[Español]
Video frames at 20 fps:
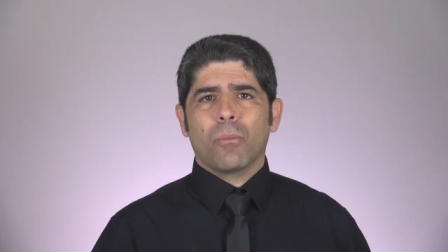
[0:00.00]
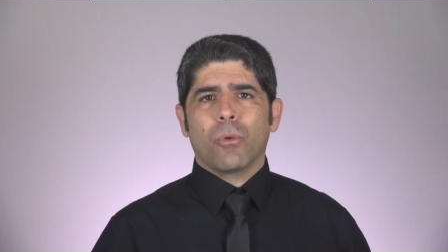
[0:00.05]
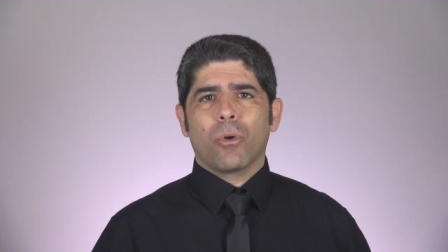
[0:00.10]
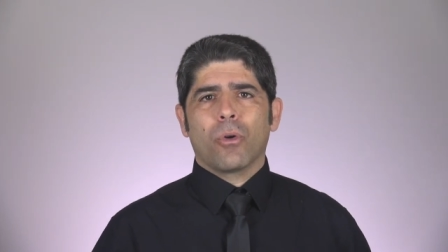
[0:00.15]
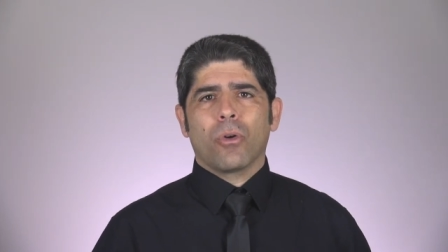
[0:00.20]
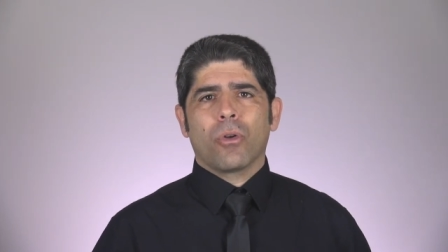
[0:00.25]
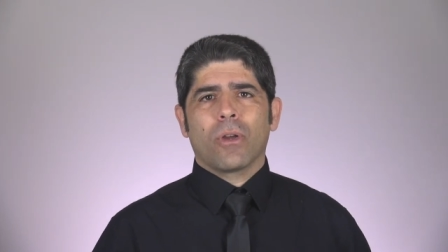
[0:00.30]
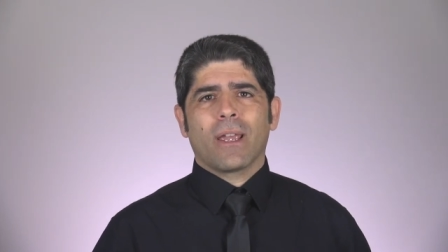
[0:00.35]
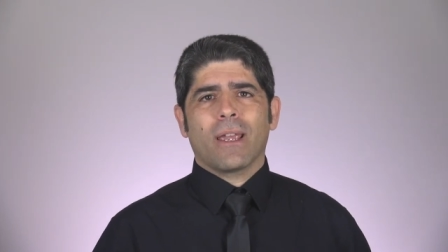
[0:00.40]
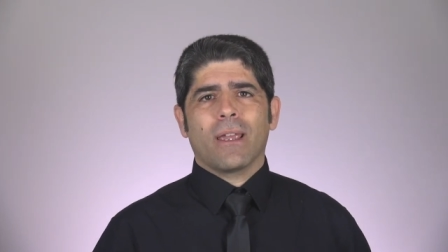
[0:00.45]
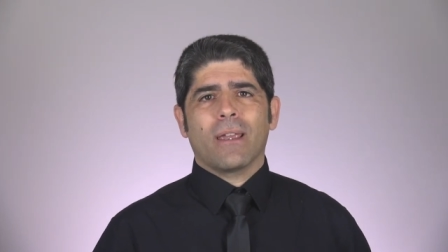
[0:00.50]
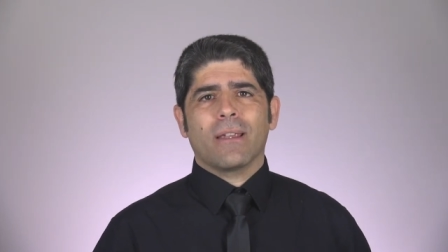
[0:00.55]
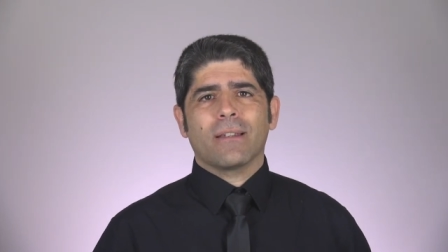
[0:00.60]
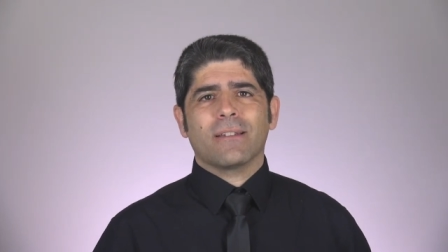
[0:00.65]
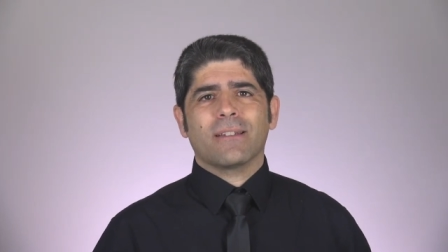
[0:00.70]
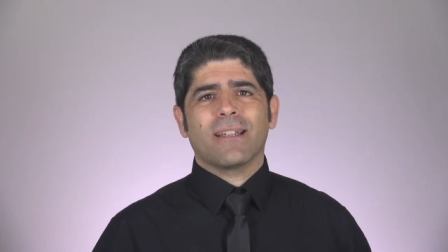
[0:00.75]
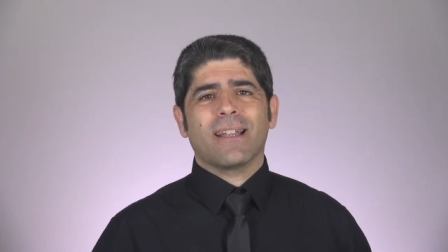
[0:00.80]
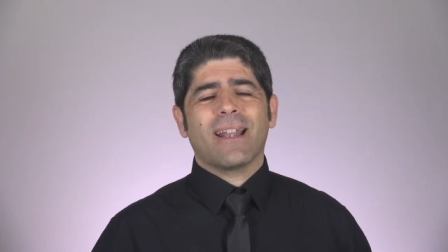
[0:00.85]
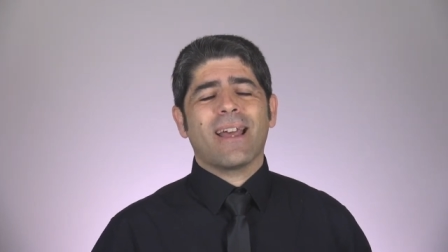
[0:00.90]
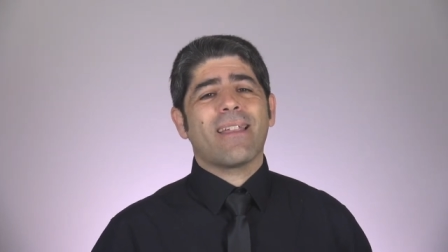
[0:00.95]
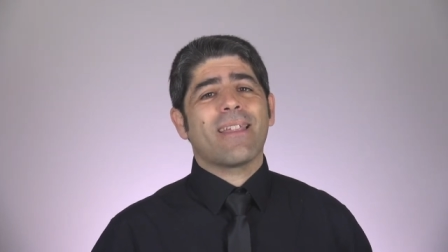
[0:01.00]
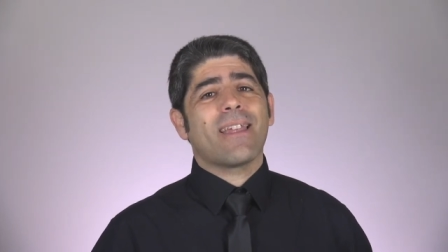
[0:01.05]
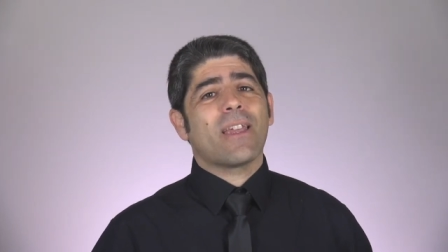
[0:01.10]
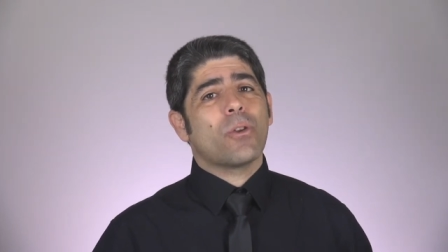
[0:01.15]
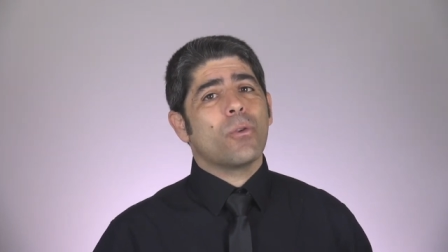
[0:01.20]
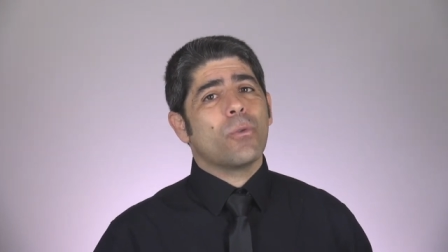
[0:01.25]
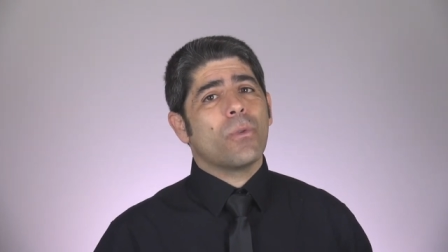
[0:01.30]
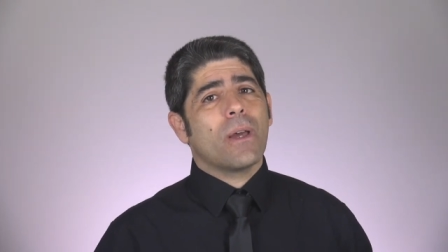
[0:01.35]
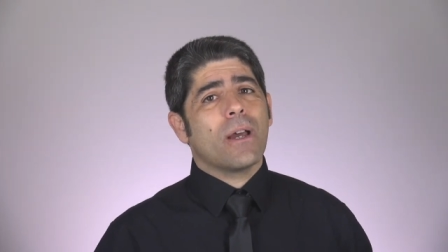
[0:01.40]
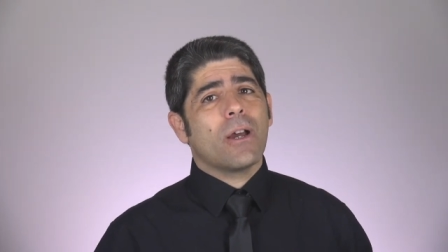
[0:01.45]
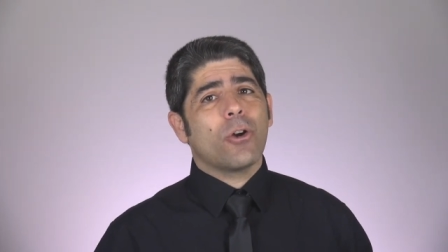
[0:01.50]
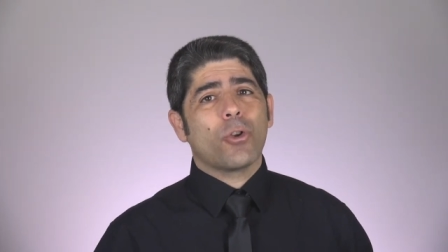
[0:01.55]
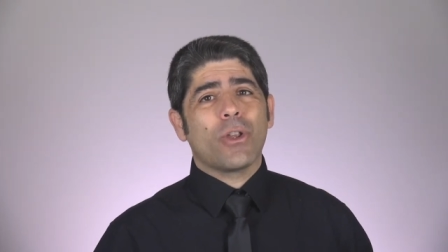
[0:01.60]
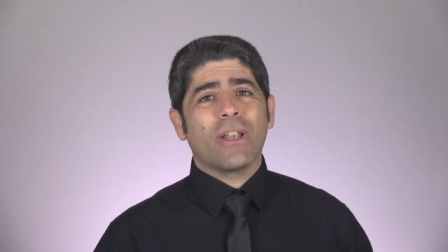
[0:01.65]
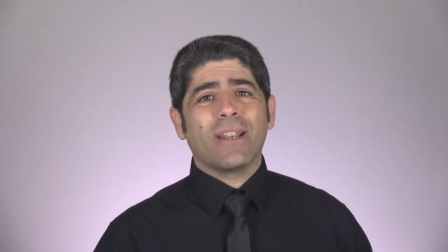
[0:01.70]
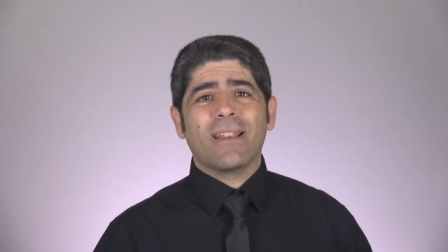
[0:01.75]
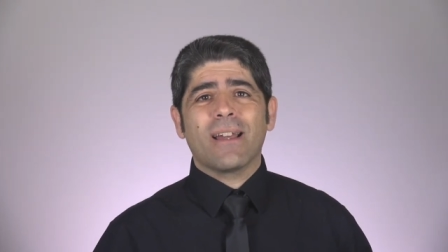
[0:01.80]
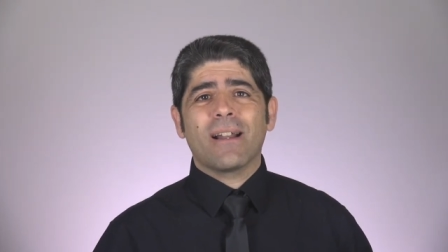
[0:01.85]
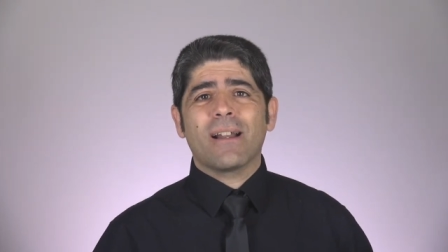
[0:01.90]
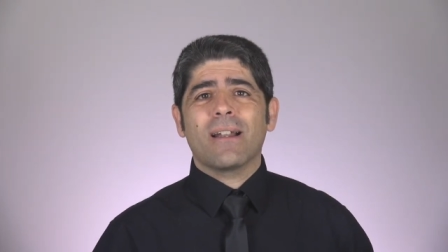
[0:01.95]
por lo que será de ayuda
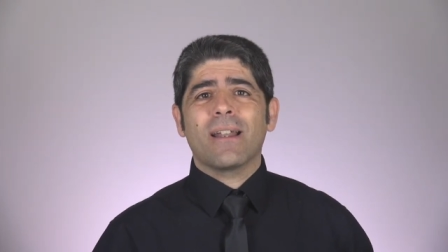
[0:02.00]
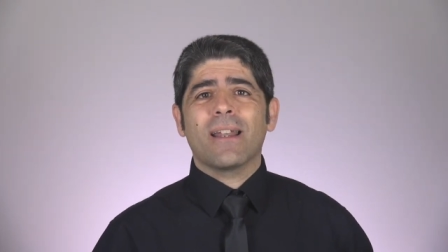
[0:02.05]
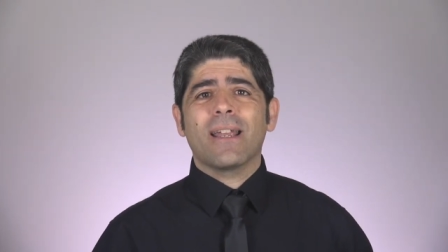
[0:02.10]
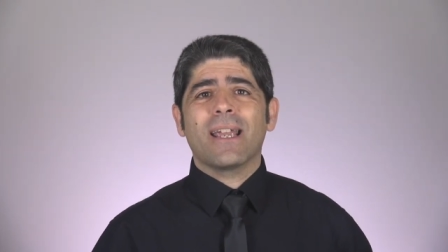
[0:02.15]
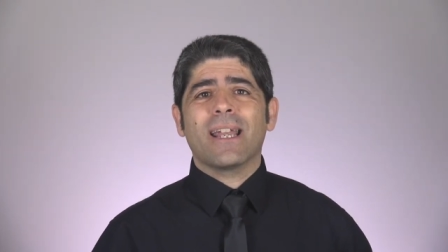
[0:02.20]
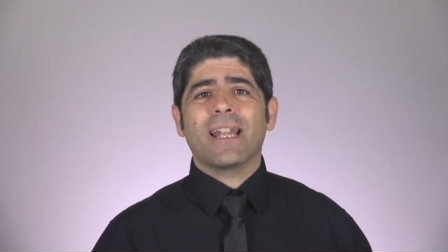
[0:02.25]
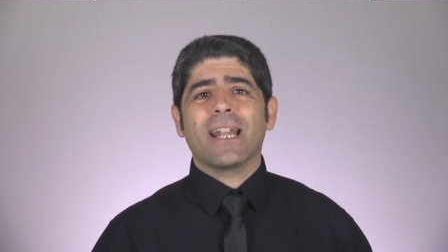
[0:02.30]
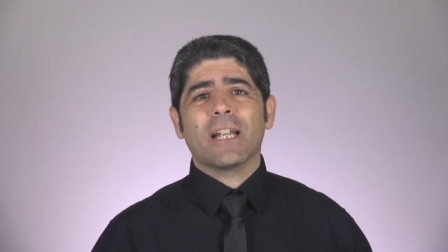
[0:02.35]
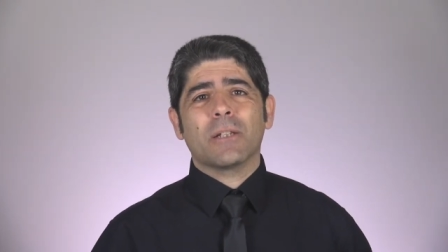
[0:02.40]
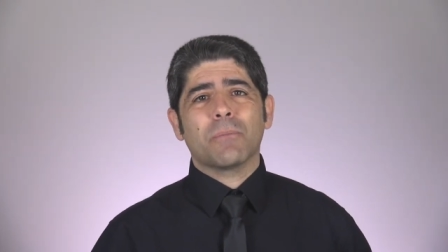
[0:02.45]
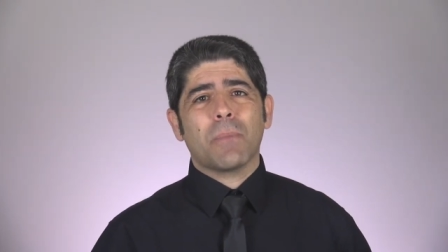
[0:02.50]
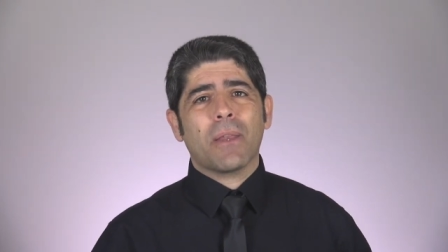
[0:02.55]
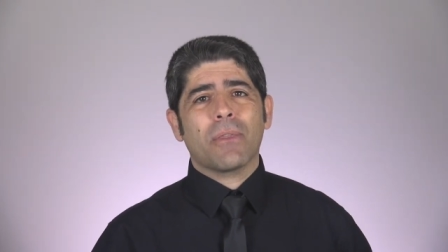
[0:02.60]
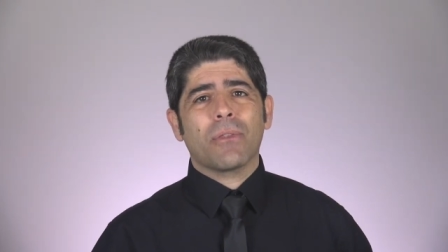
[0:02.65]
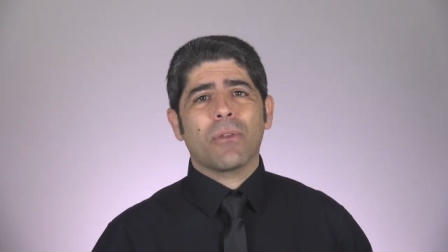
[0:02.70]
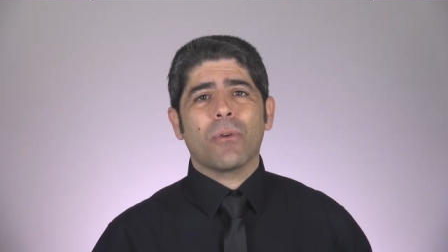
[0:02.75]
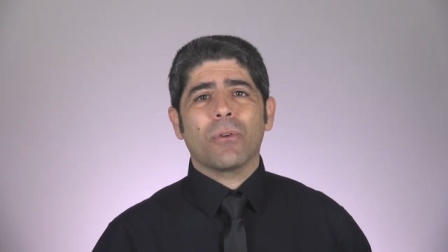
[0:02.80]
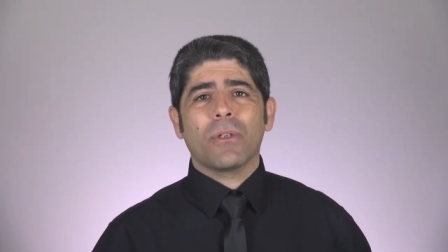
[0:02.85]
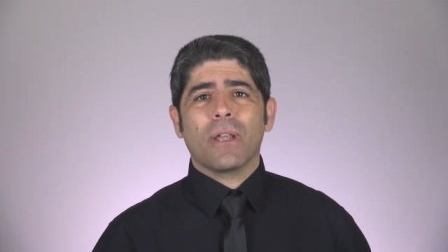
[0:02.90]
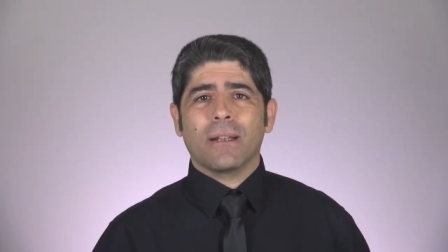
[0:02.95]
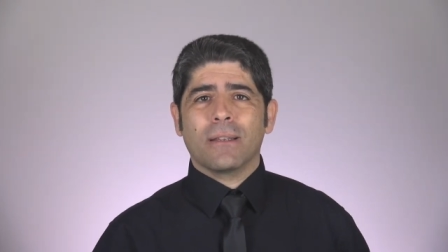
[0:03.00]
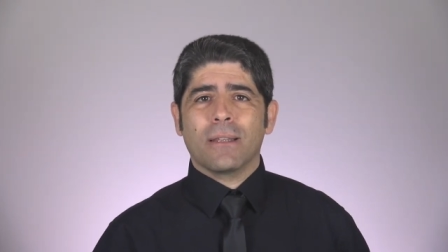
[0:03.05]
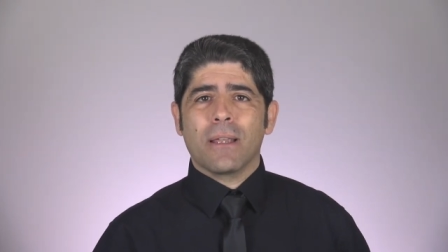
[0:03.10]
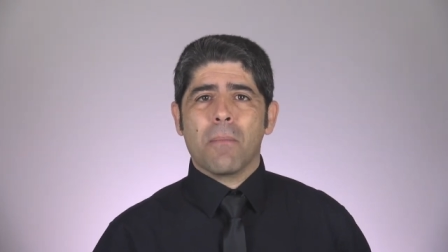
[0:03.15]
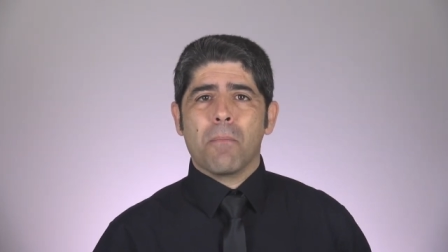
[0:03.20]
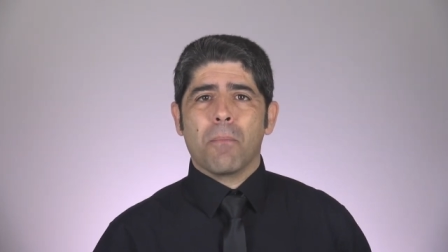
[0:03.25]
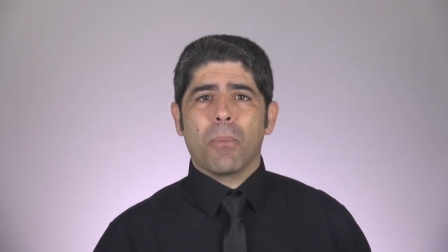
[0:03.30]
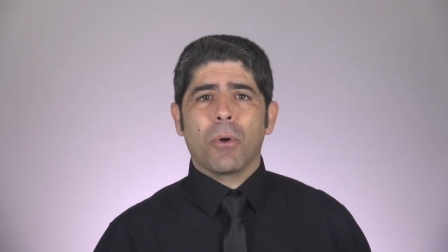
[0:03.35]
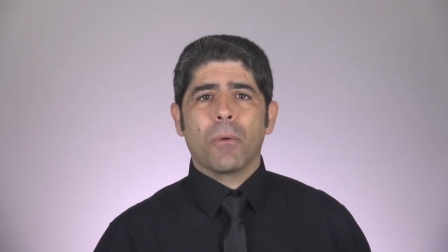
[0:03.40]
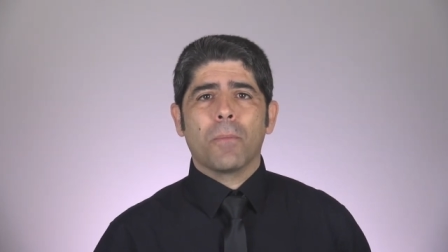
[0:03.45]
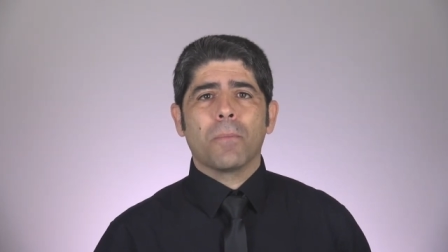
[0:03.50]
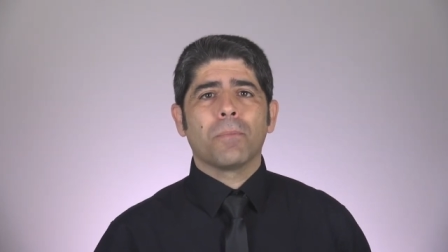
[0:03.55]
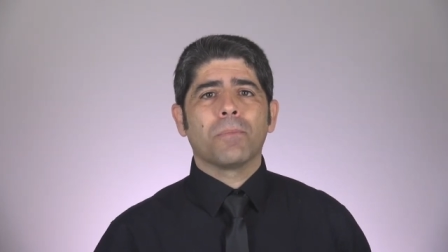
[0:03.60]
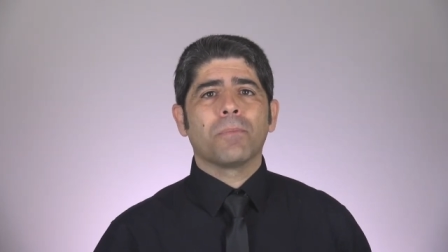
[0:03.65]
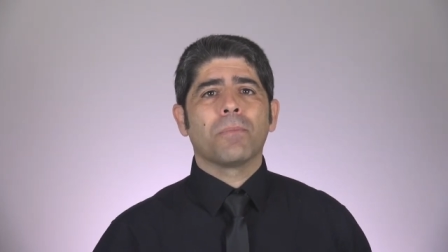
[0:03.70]
orientarle en el espacio y el tiempo.